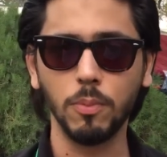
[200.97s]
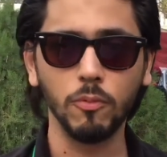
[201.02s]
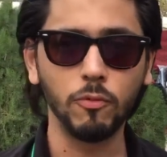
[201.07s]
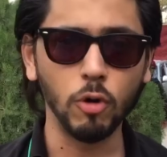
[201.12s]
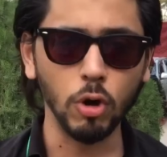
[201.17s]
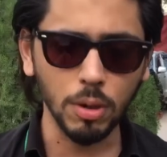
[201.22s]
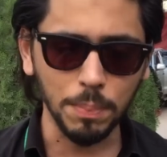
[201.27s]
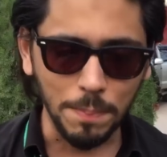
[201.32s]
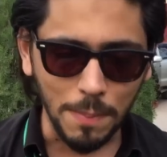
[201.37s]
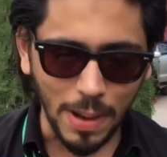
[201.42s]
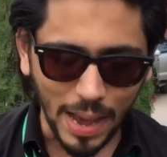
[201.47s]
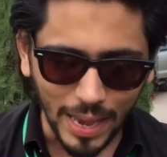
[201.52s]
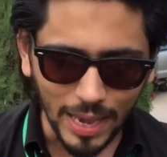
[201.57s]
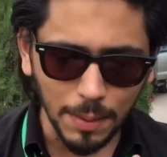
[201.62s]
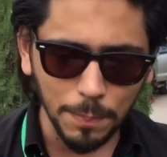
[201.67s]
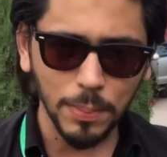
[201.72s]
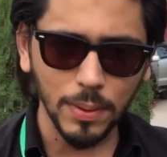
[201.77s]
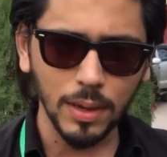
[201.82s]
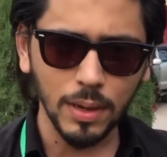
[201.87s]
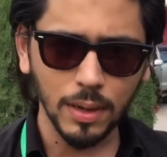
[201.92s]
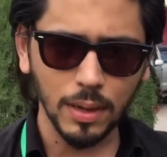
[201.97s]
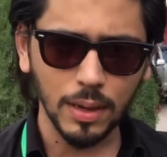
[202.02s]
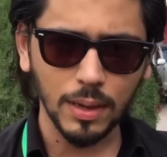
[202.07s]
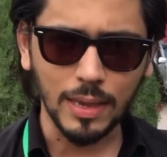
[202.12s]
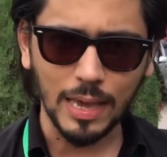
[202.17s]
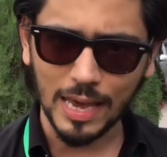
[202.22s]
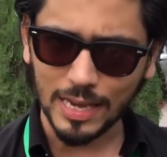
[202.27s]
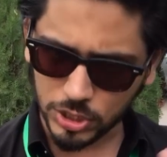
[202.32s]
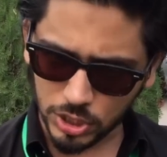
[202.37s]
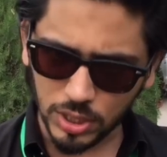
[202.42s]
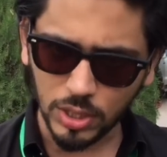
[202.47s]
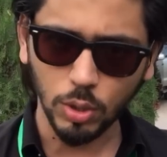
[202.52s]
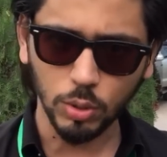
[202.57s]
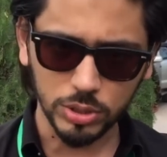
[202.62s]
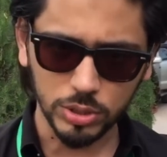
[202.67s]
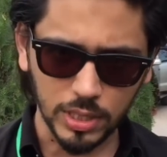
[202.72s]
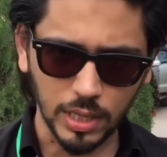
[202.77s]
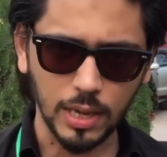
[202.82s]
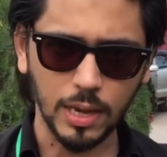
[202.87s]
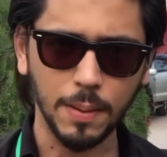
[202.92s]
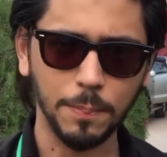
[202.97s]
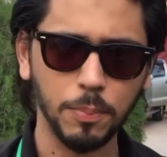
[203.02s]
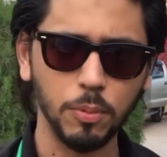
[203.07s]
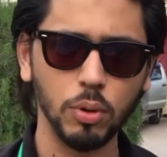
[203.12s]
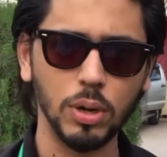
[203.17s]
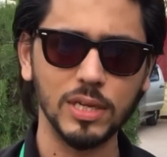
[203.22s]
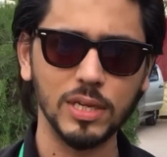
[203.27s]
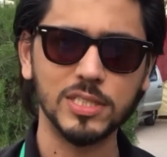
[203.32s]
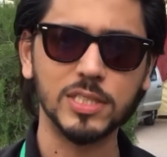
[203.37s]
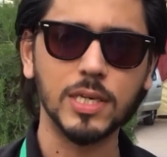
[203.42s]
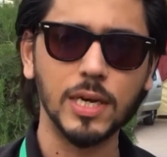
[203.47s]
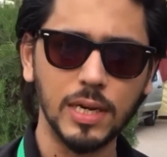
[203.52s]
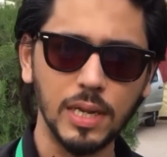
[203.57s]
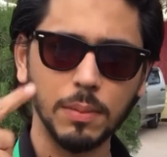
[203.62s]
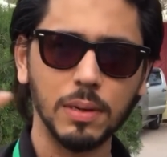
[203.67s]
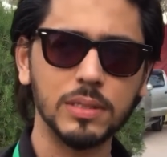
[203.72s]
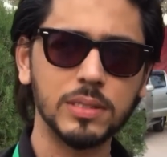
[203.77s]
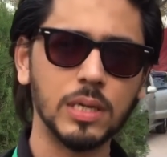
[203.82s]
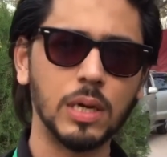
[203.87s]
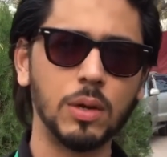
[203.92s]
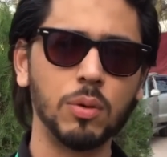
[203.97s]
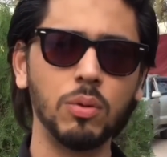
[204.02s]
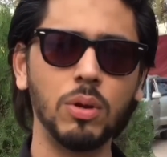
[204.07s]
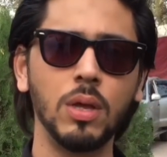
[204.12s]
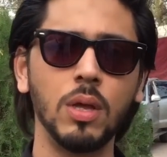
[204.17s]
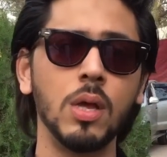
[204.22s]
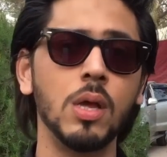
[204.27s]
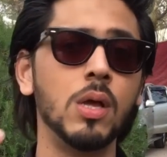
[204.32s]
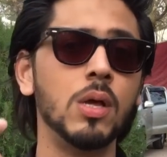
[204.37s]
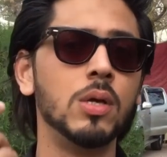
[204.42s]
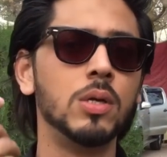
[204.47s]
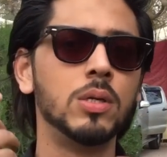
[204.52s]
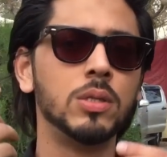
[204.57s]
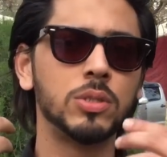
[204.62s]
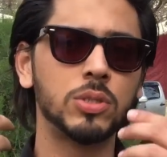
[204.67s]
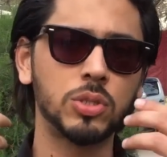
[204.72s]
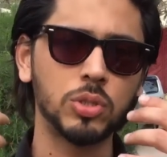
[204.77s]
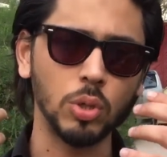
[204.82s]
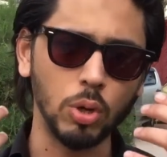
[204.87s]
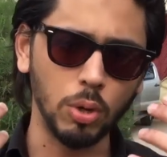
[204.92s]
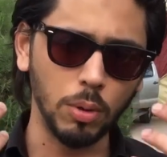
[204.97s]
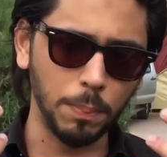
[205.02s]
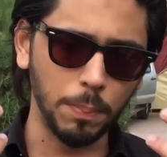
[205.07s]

वो माइक पर कैच नहीं हो सका पूरे स्टेडियम का साउंड सो